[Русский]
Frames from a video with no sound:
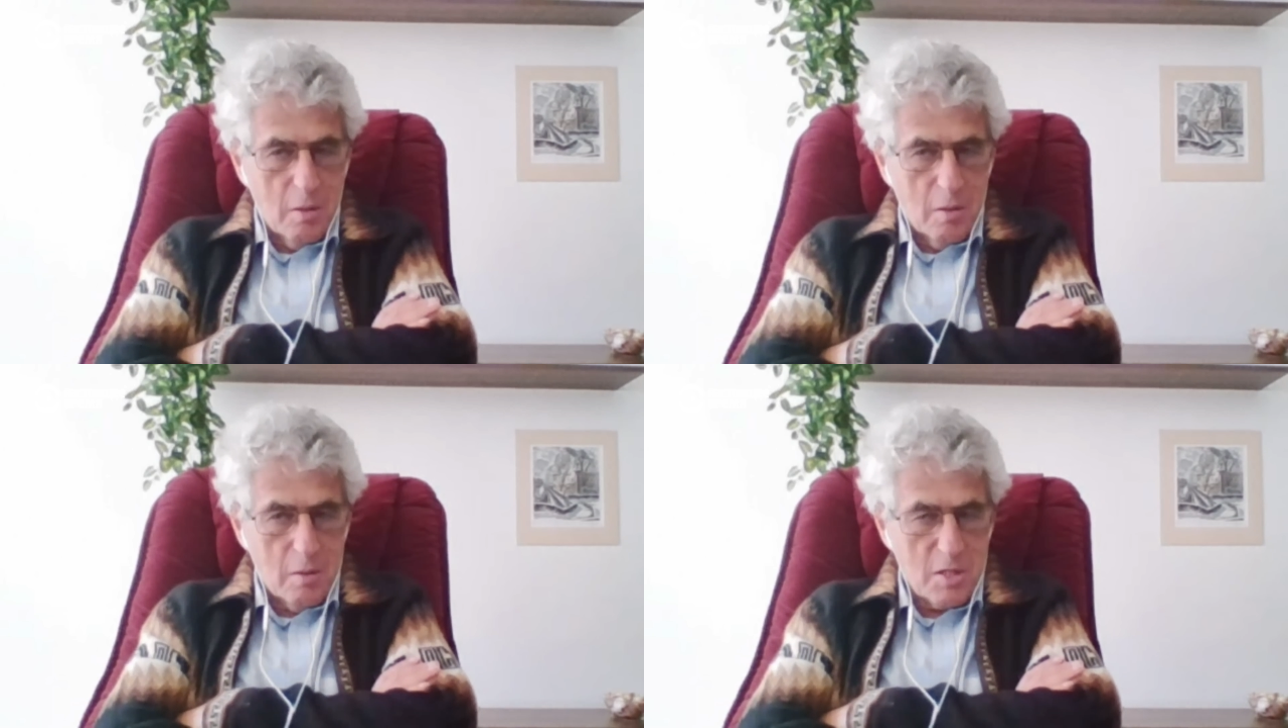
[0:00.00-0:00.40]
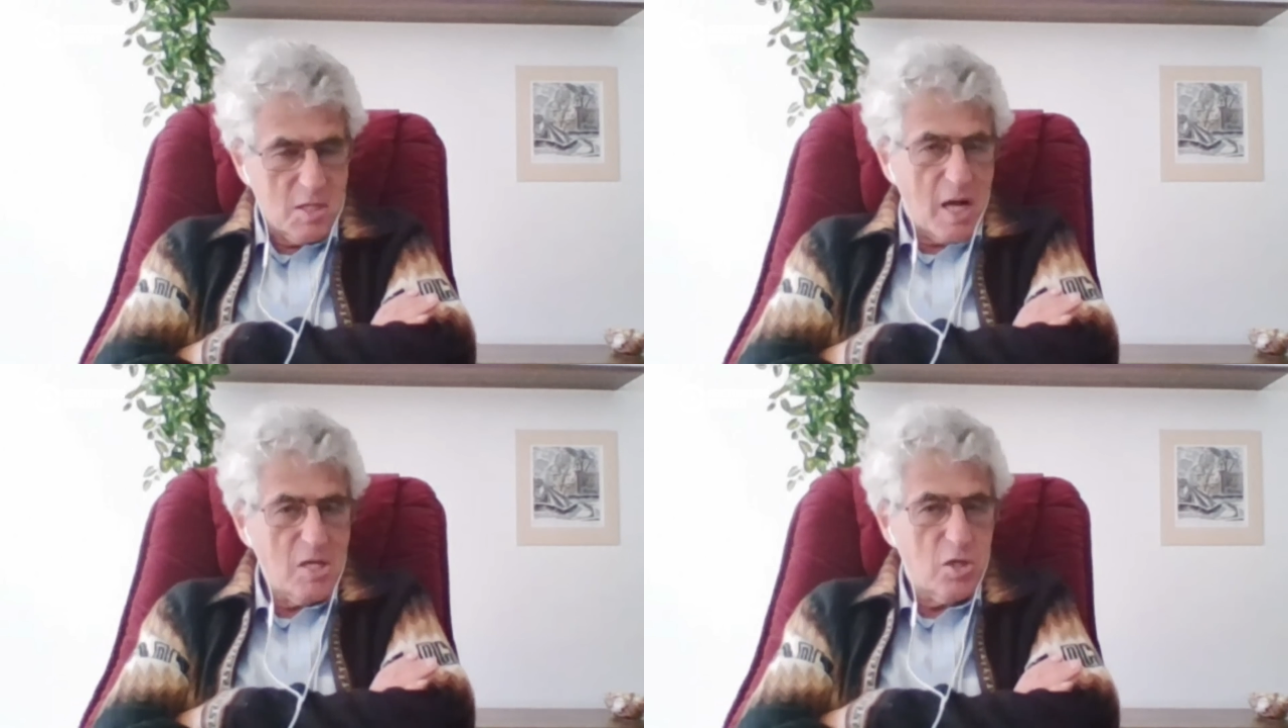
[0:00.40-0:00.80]

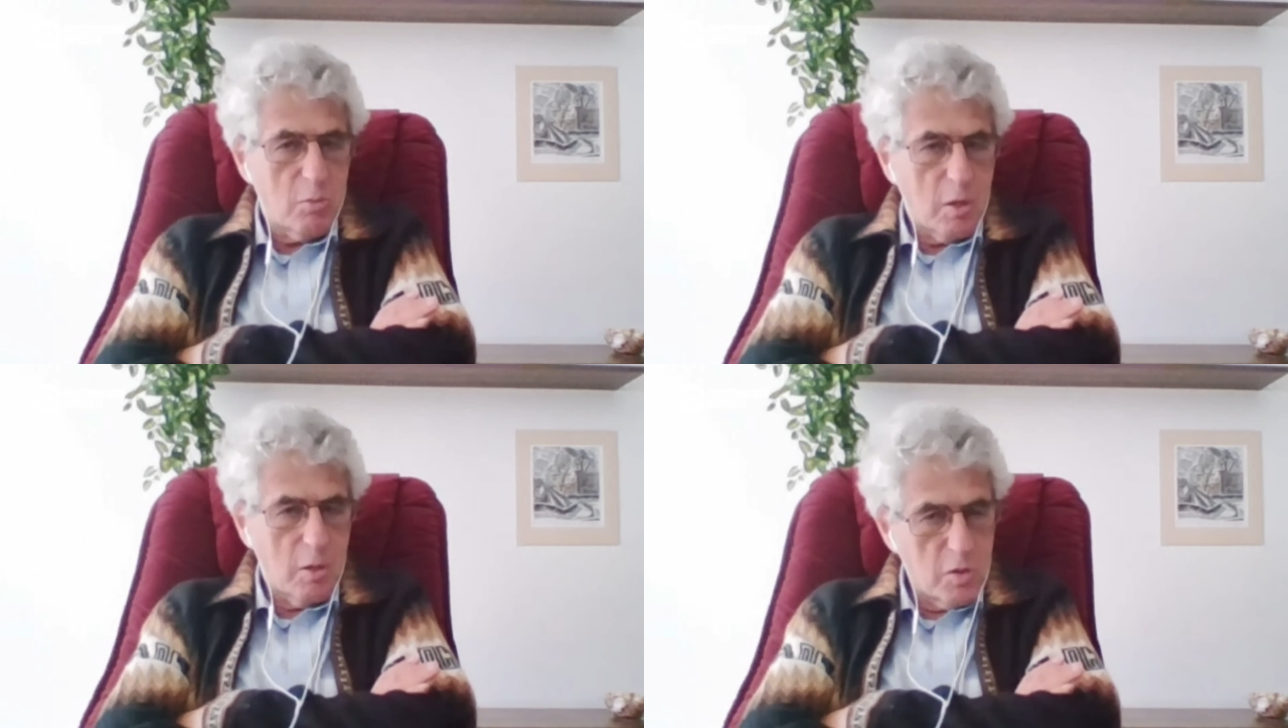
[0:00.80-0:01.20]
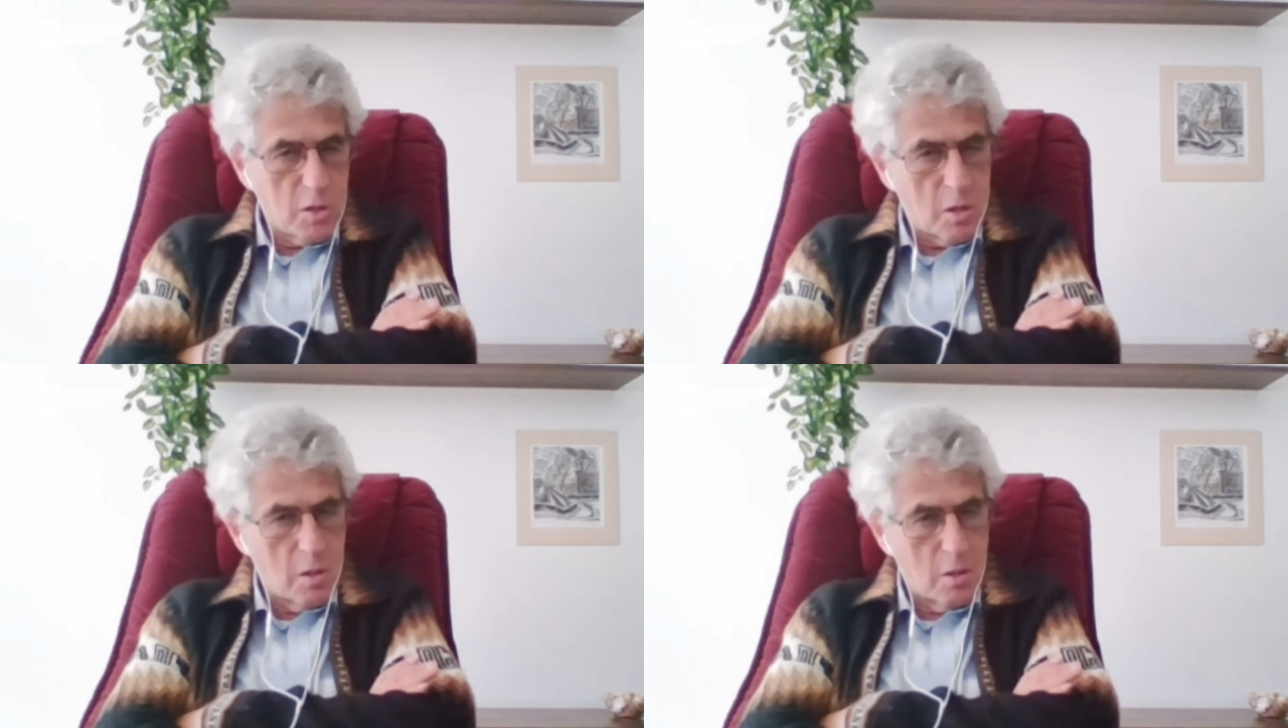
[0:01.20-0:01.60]
значимых
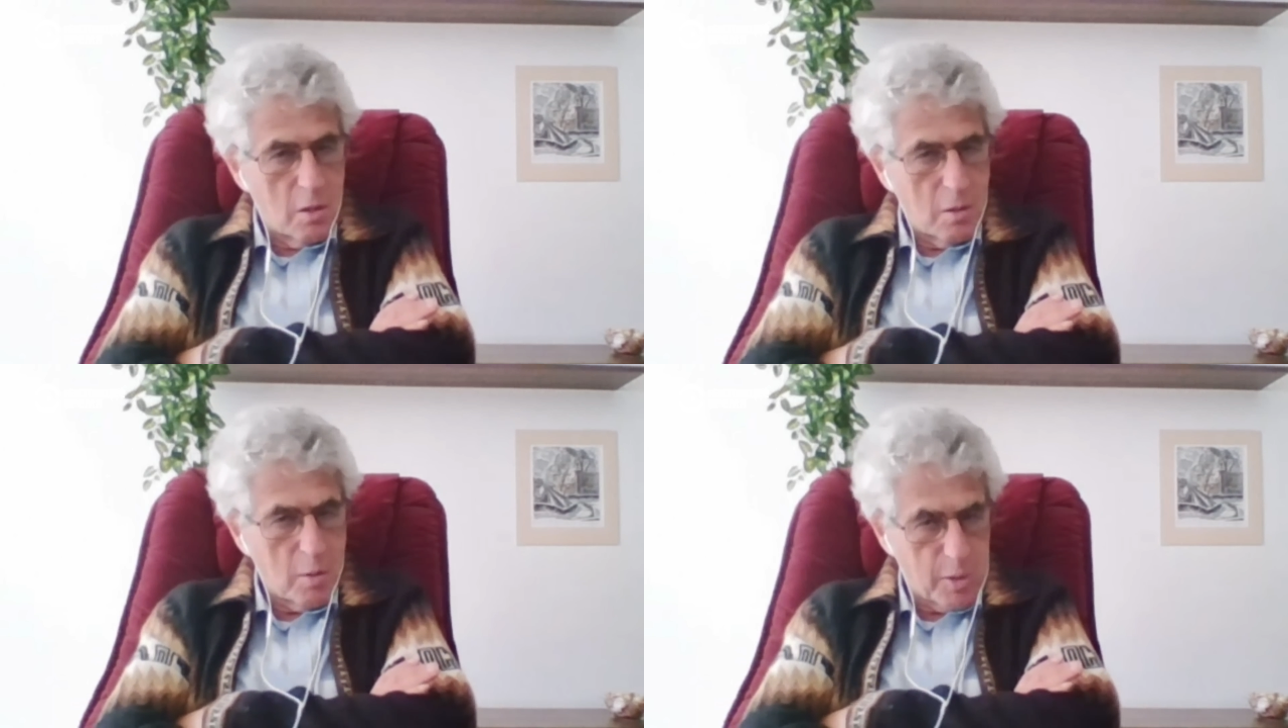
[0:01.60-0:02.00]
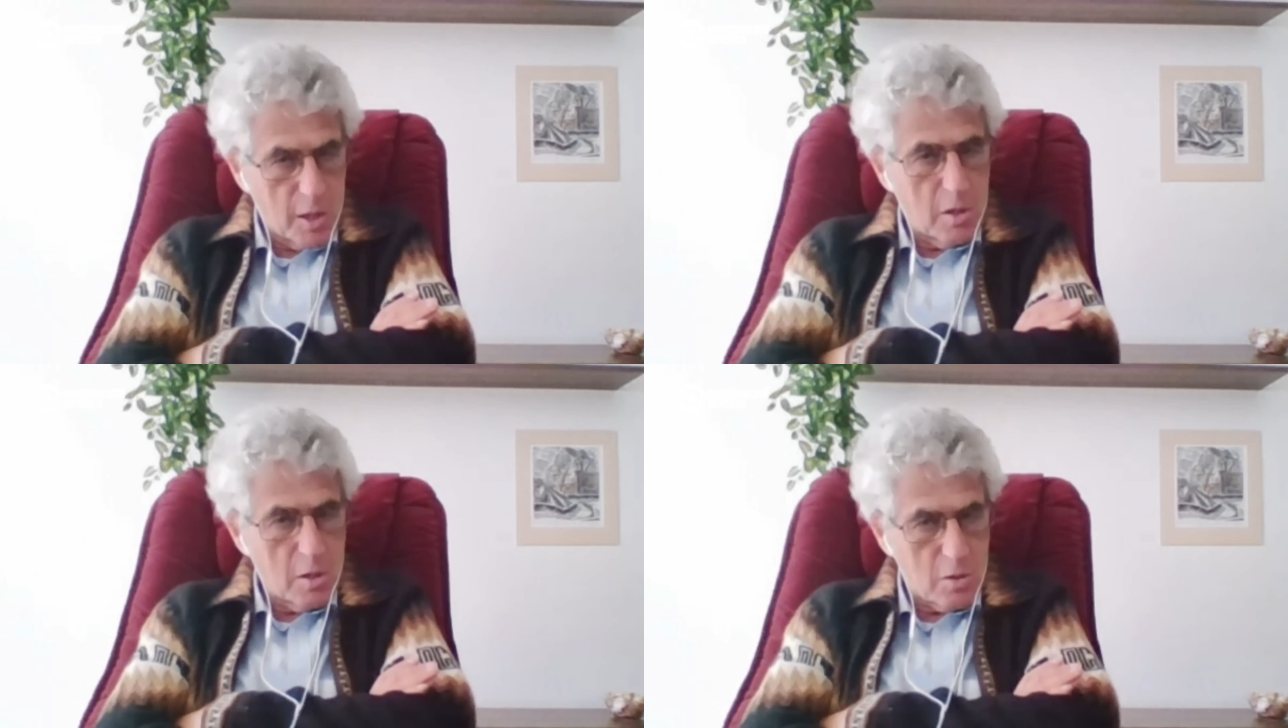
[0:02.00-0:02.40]
людей на
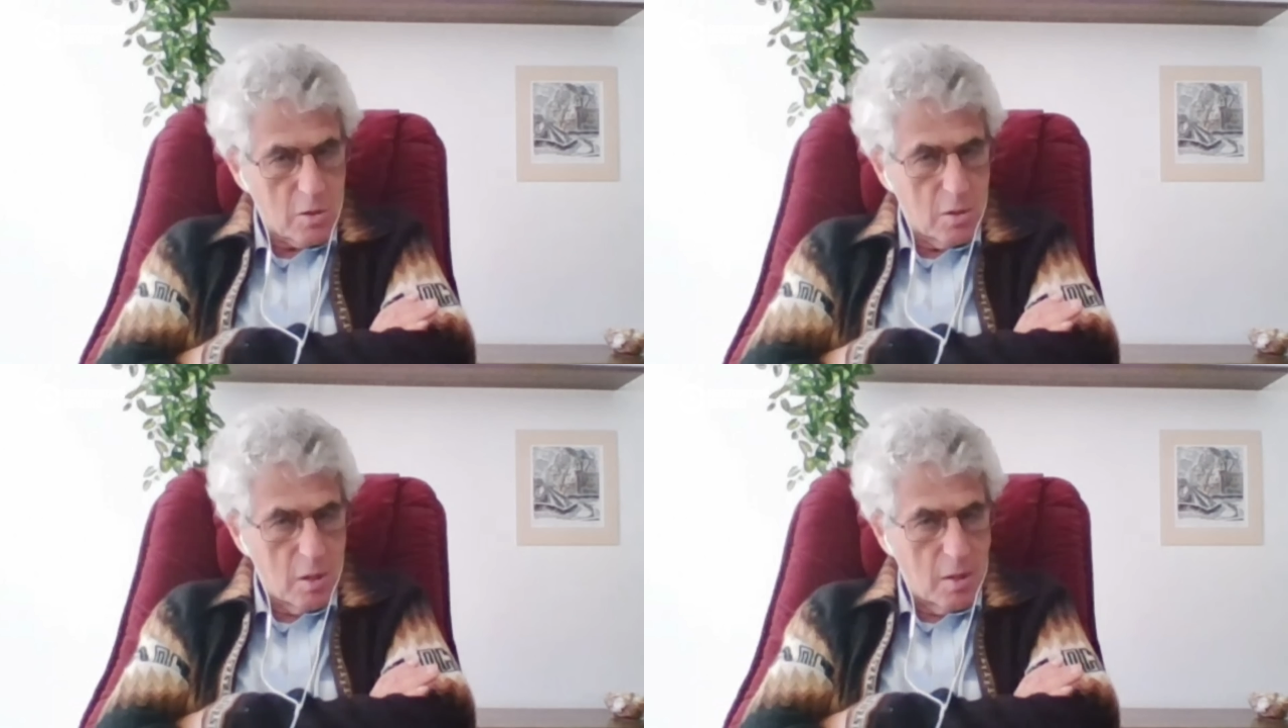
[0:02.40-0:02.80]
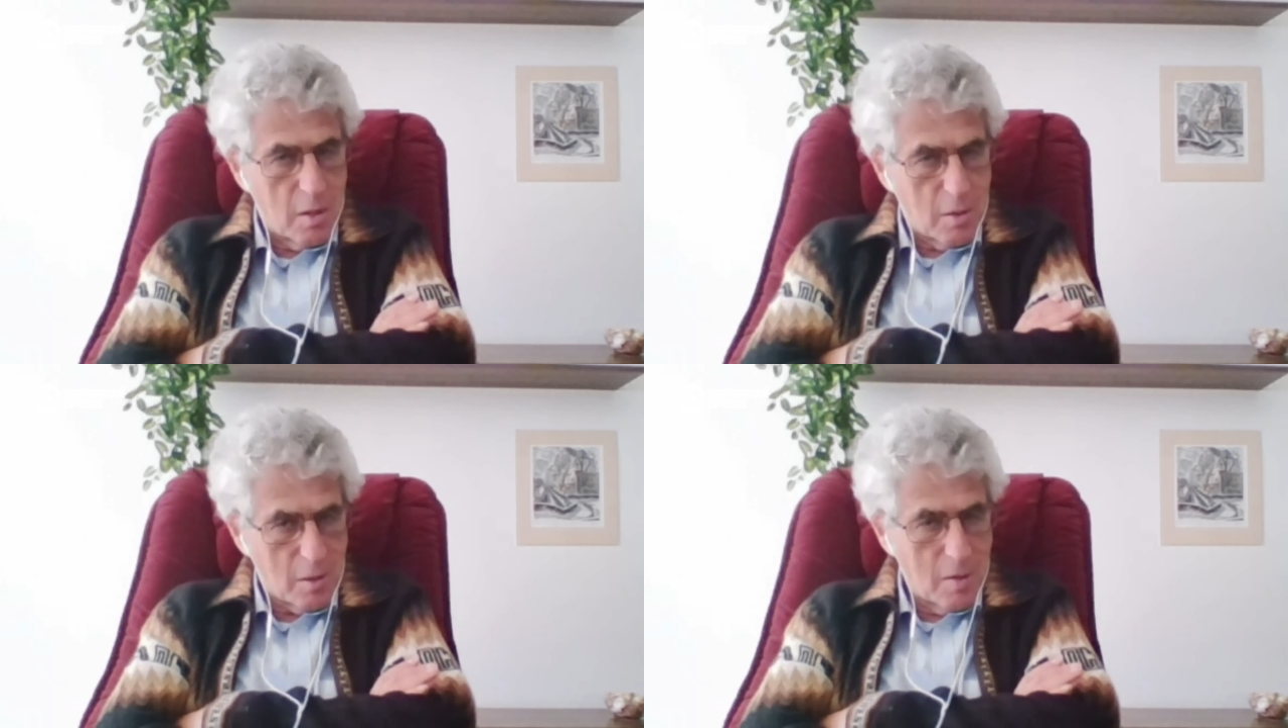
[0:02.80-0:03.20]
планете.
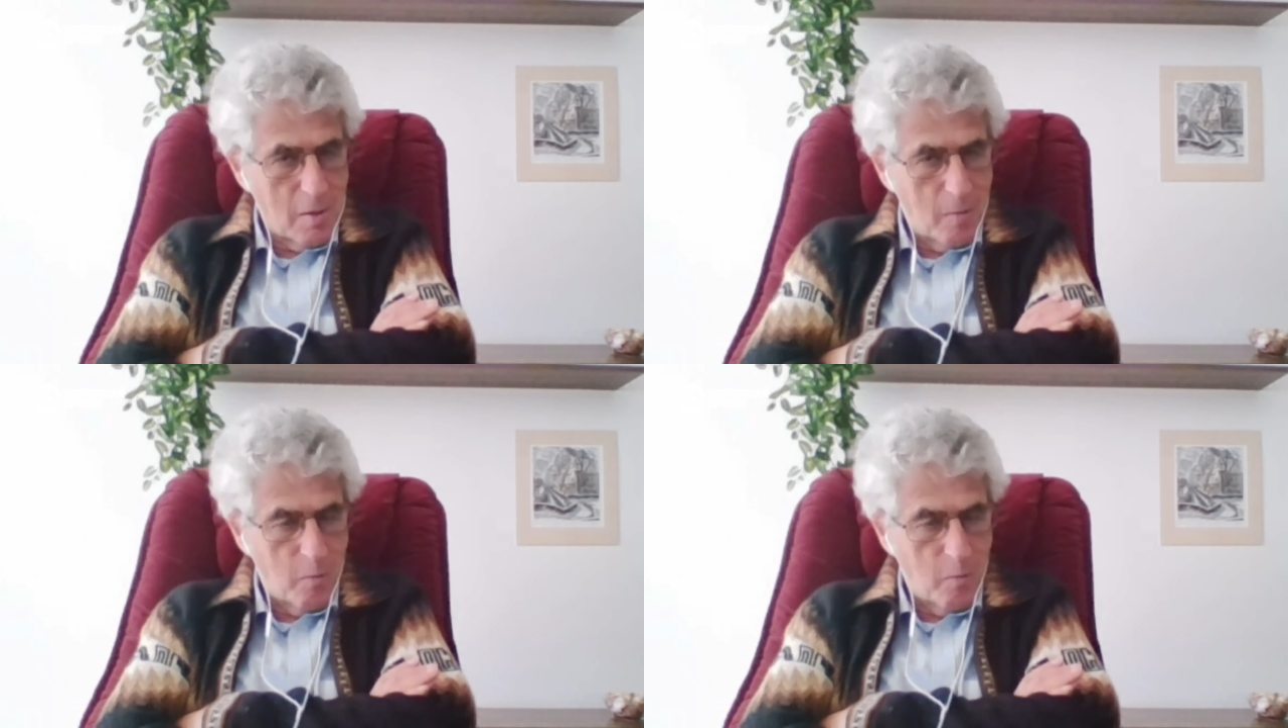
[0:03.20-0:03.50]
Да?